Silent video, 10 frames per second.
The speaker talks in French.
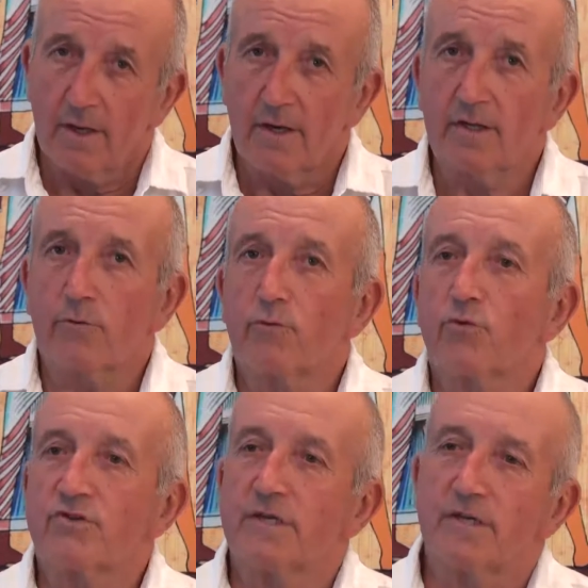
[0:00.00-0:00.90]
il y a eu
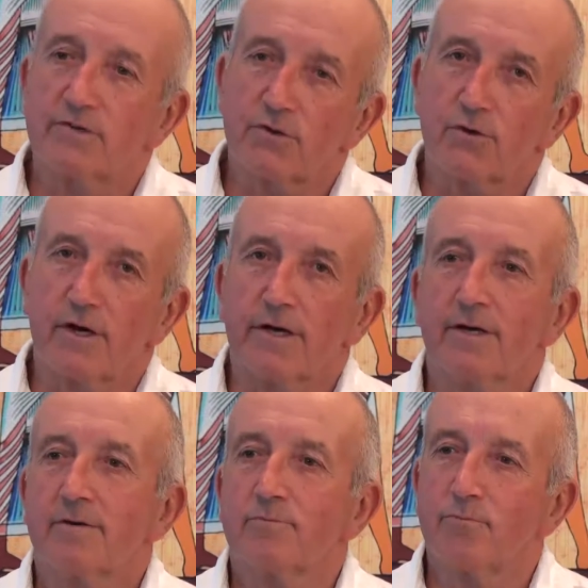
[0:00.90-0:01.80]
aussi les
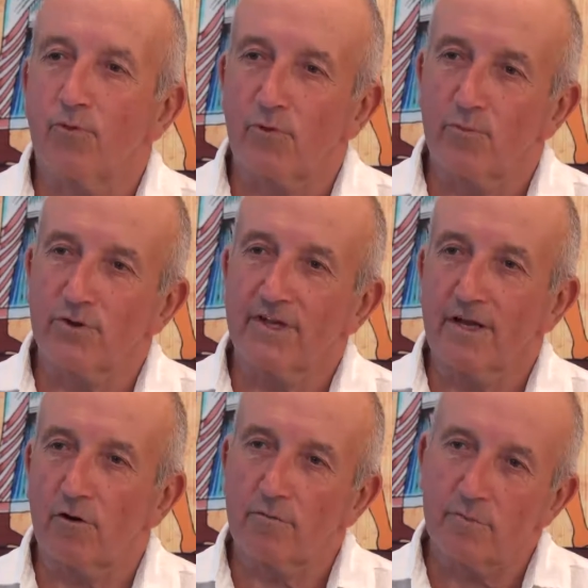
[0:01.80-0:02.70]
engrais pour augmenter
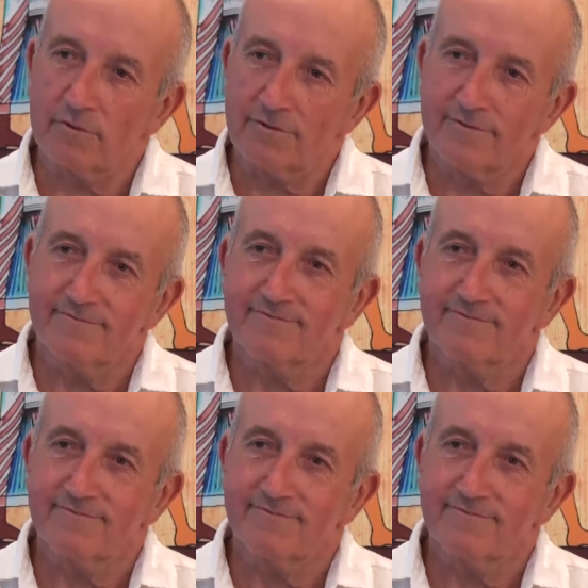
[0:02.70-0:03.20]
les rendements.